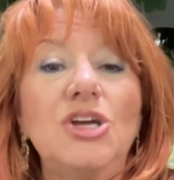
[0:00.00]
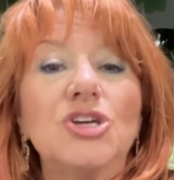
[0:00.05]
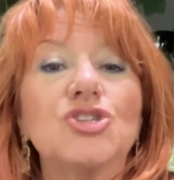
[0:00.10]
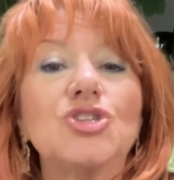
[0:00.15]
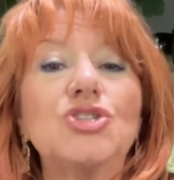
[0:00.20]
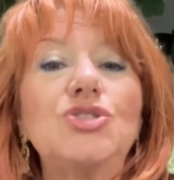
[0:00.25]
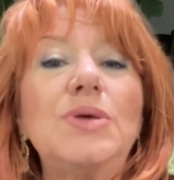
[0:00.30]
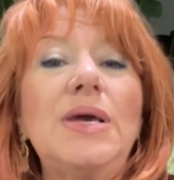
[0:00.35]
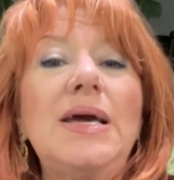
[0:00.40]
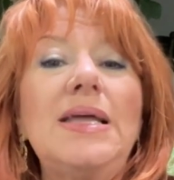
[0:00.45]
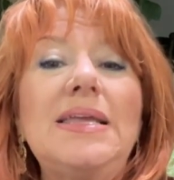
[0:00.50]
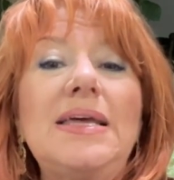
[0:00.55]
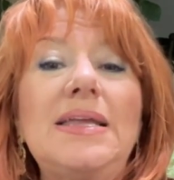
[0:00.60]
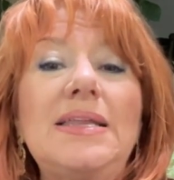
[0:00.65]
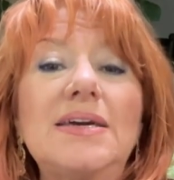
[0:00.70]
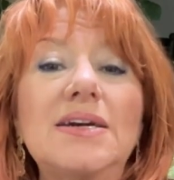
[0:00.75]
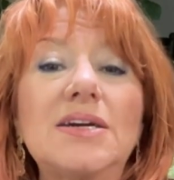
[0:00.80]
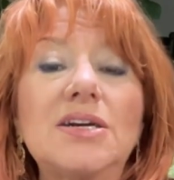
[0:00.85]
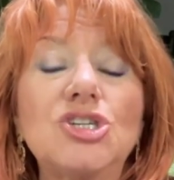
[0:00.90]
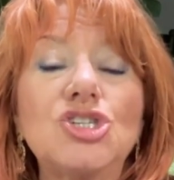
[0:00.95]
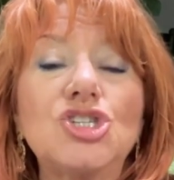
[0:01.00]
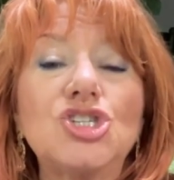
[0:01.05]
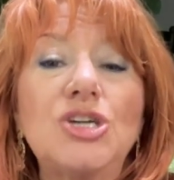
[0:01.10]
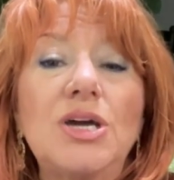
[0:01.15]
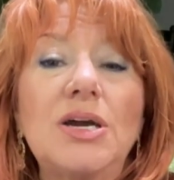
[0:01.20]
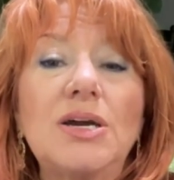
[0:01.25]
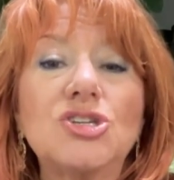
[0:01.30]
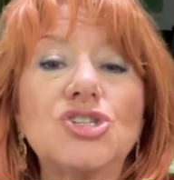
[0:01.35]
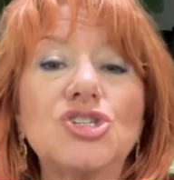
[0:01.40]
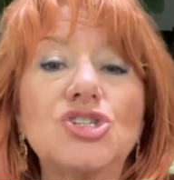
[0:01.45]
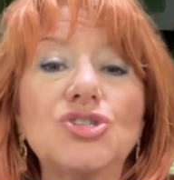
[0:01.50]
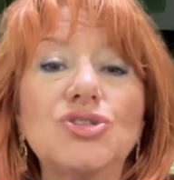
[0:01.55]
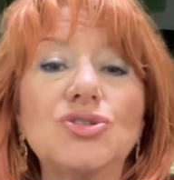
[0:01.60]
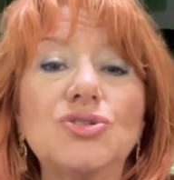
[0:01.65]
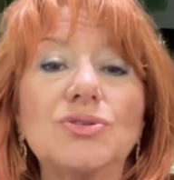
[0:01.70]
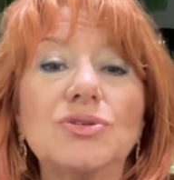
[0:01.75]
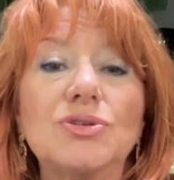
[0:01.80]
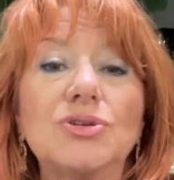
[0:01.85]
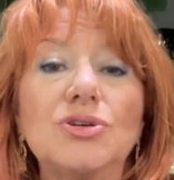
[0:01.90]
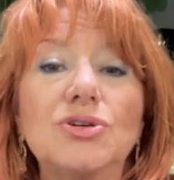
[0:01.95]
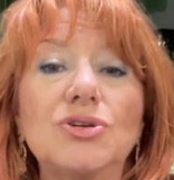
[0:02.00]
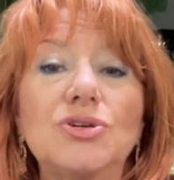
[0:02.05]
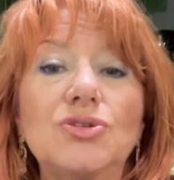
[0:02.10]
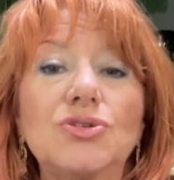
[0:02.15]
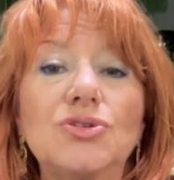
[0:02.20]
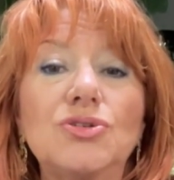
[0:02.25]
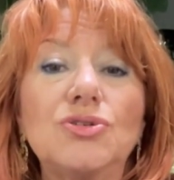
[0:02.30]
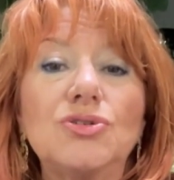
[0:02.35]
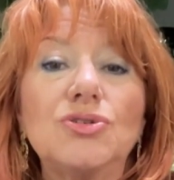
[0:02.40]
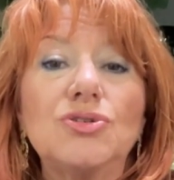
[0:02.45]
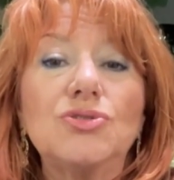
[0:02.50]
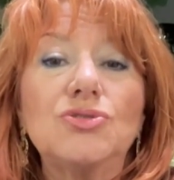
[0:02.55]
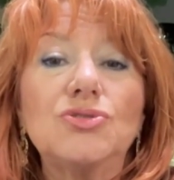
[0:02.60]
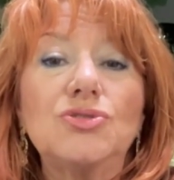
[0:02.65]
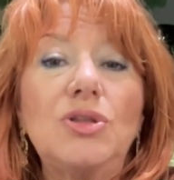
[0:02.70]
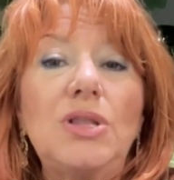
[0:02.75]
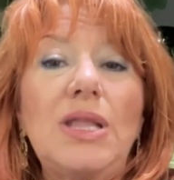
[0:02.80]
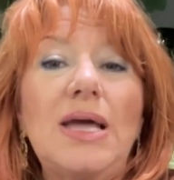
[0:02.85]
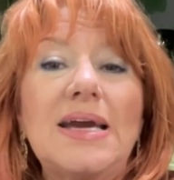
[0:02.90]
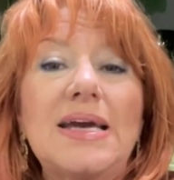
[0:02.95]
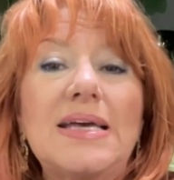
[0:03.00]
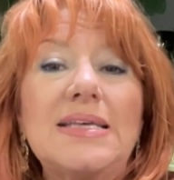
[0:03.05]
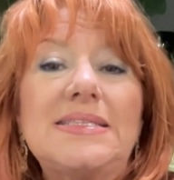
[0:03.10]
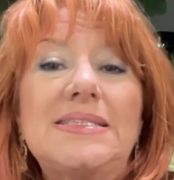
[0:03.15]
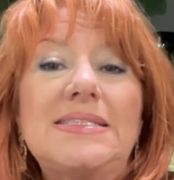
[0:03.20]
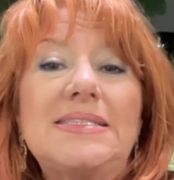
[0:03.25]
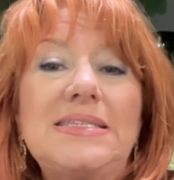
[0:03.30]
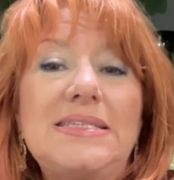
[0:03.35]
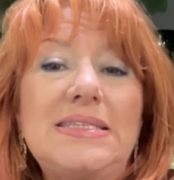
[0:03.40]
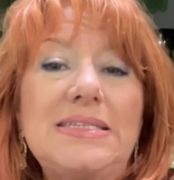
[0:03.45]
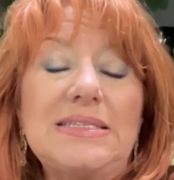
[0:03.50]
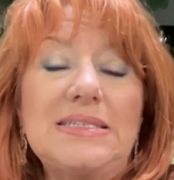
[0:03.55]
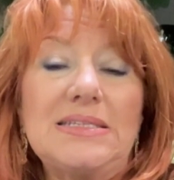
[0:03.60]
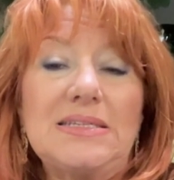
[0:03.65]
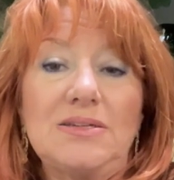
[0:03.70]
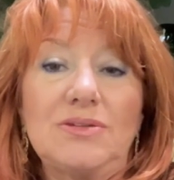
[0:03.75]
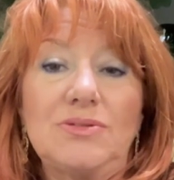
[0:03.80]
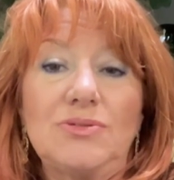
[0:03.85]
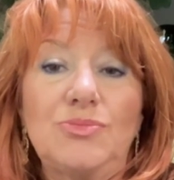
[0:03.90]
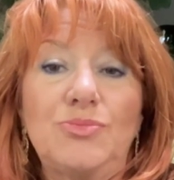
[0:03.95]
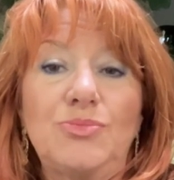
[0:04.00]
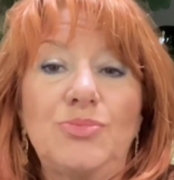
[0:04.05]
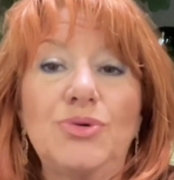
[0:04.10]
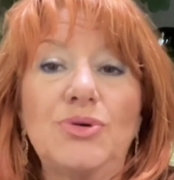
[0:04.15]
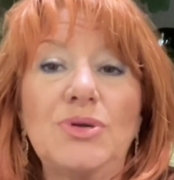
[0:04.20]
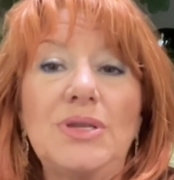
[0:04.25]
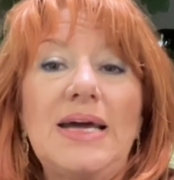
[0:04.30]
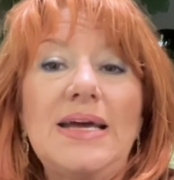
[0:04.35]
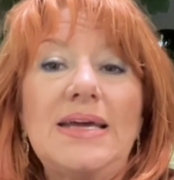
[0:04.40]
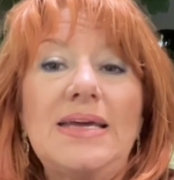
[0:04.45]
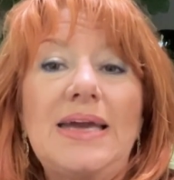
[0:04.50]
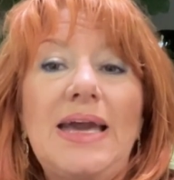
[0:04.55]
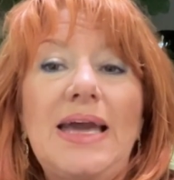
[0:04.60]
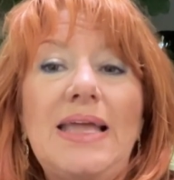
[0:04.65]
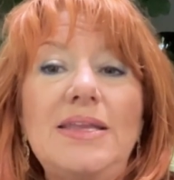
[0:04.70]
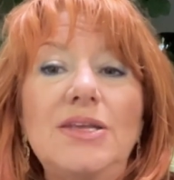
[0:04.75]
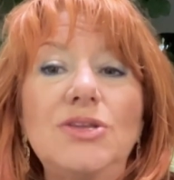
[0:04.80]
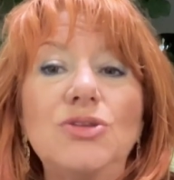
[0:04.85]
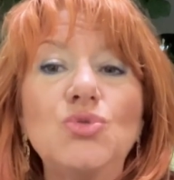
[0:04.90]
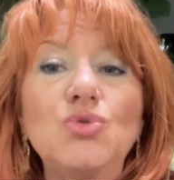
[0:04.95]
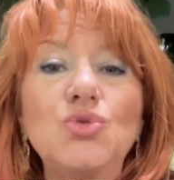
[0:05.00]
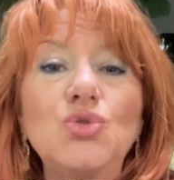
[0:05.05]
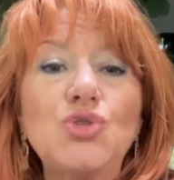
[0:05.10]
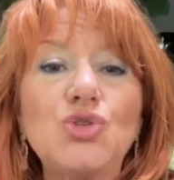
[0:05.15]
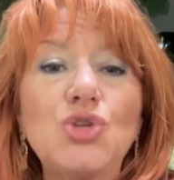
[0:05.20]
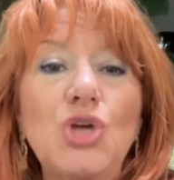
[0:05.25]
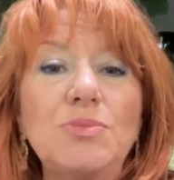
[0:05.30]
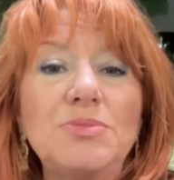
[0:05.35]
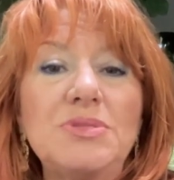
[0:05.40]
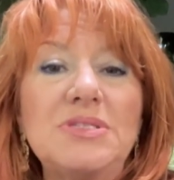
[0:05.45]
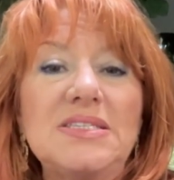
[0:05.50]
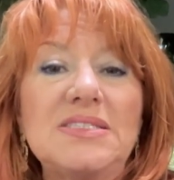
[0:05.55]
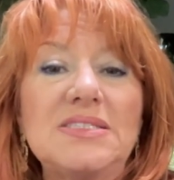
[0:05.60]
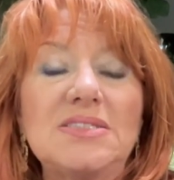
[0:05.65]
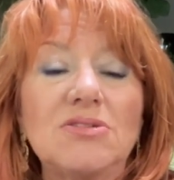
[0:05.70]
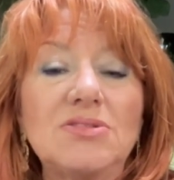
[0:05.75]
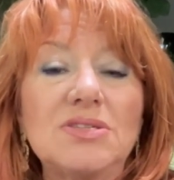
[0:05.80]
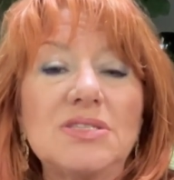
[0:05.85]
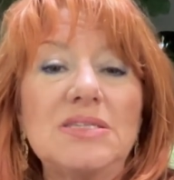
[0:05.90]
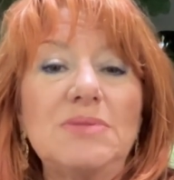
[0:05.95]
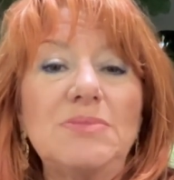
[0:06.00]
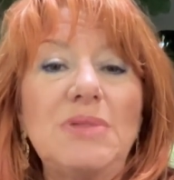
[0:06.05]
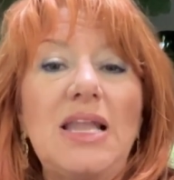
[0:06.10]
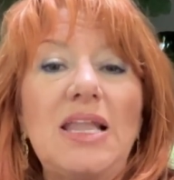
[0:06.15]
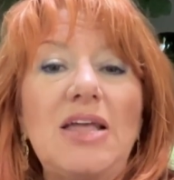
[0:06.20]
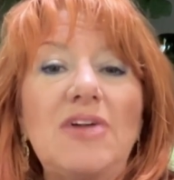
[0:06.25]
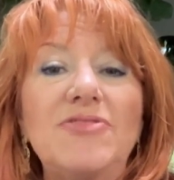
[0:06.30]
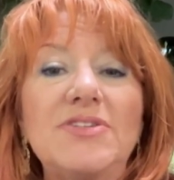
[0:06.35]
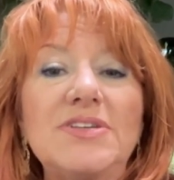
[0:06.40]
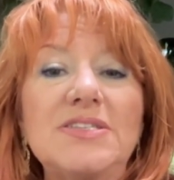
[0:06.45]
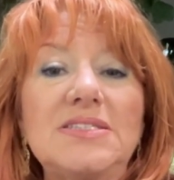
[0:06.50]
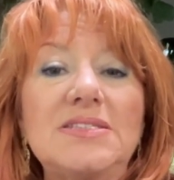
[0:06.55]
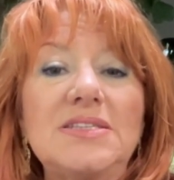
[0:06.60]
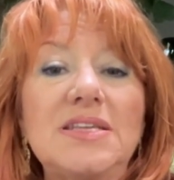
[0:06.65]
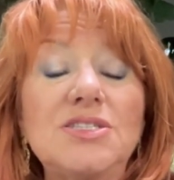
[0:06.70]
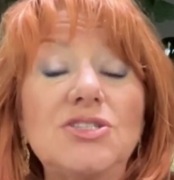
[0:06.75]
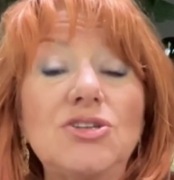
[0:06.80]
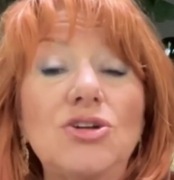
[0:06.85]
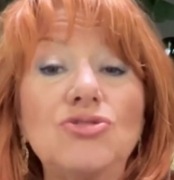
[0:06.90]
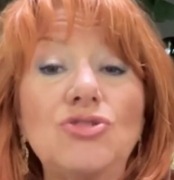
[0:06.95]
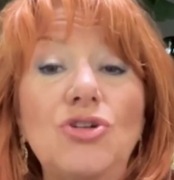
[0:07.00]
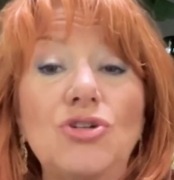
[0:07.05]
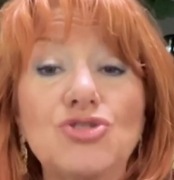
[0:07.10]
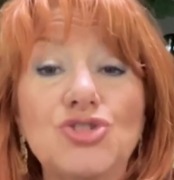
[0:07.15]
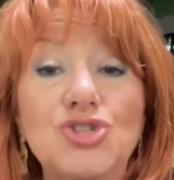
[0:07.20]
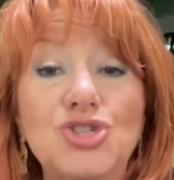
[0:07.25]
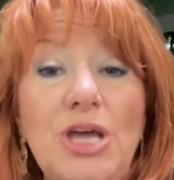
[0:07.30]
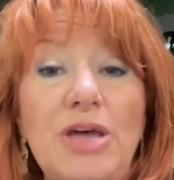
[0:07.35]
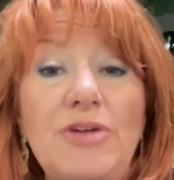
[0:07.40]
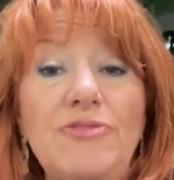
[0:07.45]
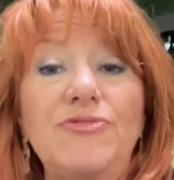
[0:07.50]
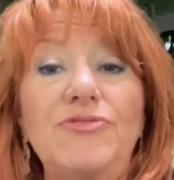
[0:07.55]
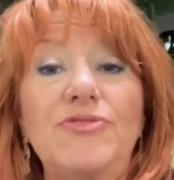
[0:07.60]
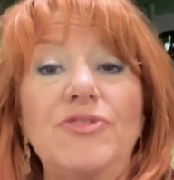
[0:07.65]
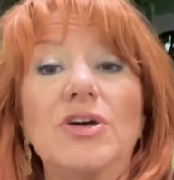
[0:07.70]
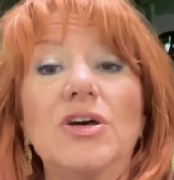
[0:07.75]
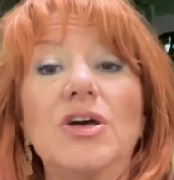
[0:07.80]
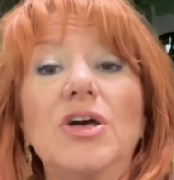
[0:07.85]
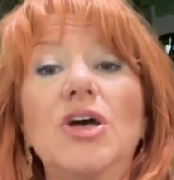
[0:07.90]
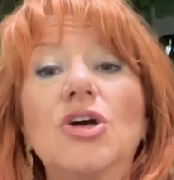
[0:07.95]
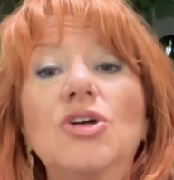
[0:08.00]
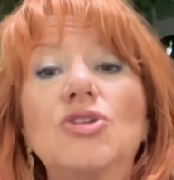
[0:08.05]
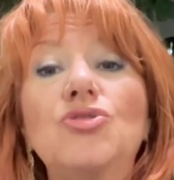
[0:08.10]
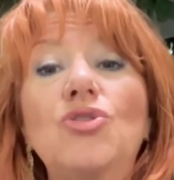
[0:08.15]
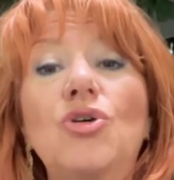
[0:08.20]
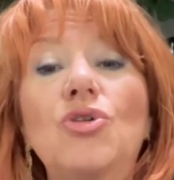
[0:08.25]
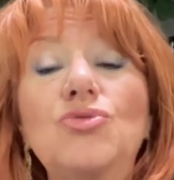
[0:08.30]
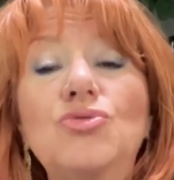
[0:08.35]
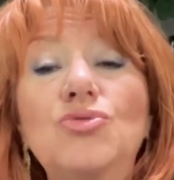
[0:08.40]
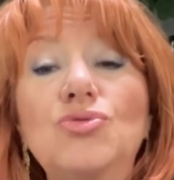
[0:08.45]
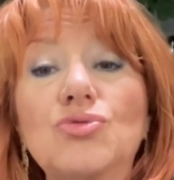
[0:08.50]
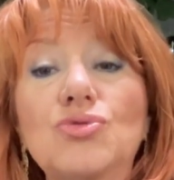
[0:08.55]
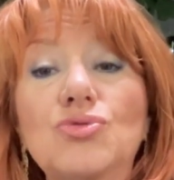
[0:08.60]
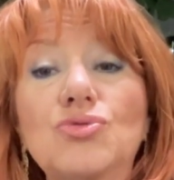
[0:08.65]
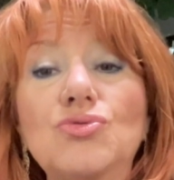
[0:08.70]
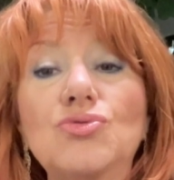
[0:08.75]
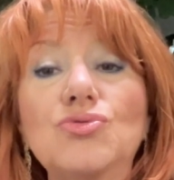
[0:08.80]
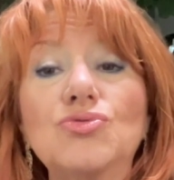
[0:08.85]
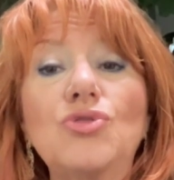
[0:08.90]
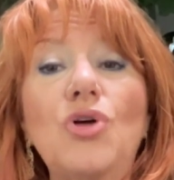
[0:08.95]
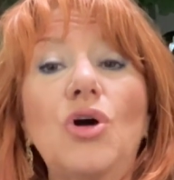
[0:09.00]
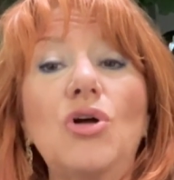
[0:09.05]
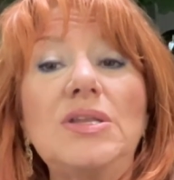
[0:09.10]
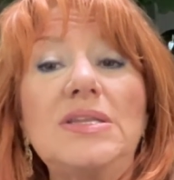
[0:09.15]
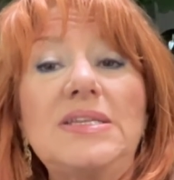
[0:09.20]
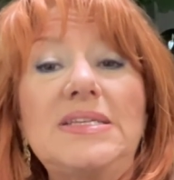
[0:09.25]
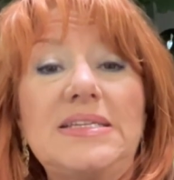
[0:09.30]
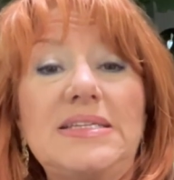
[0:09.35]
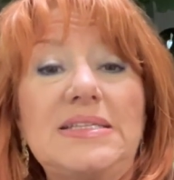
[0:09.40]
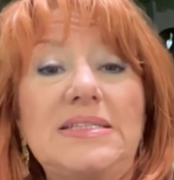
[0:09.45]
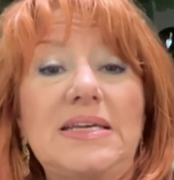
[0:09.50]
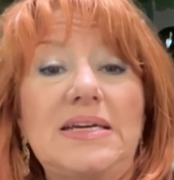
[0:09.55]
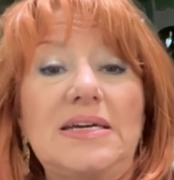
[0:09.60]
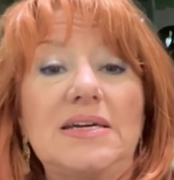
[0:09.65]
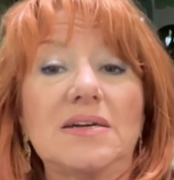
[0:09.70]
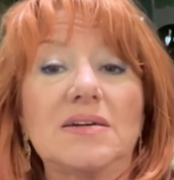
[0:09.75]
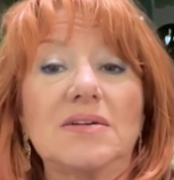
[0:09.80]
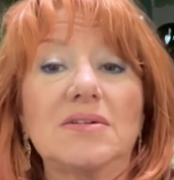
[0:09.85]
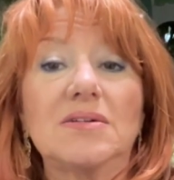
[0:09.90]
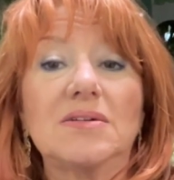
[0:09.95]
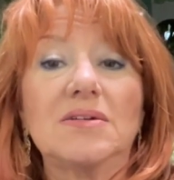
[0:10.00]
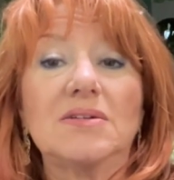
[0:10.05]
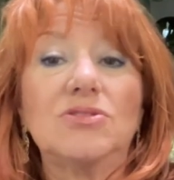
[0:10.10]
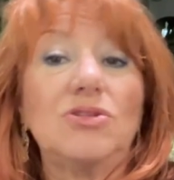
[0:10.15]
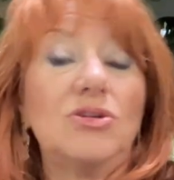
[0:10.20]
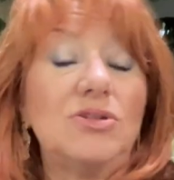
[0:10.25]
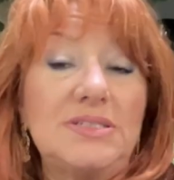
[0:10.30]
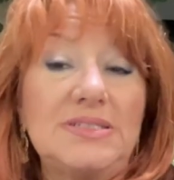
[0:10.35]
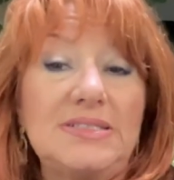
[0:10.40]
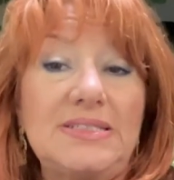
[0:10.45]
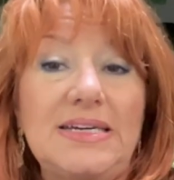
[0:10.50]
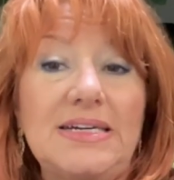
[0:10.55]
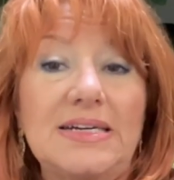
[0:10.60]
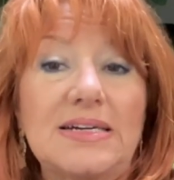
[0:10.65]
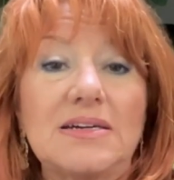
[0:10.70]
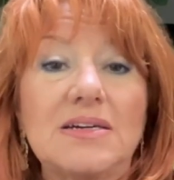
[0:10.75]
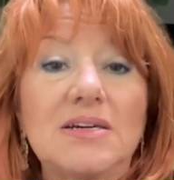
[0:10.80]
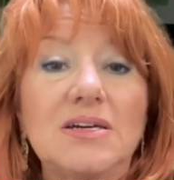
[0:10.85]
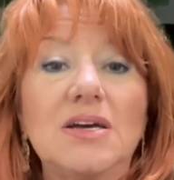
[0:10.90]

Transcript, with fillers: Je suis allé à la recherche de la racine pour laquelle nous sommes si sensibles à la fascination d'un chef, d'un gourou, d'un leader, d'un leader,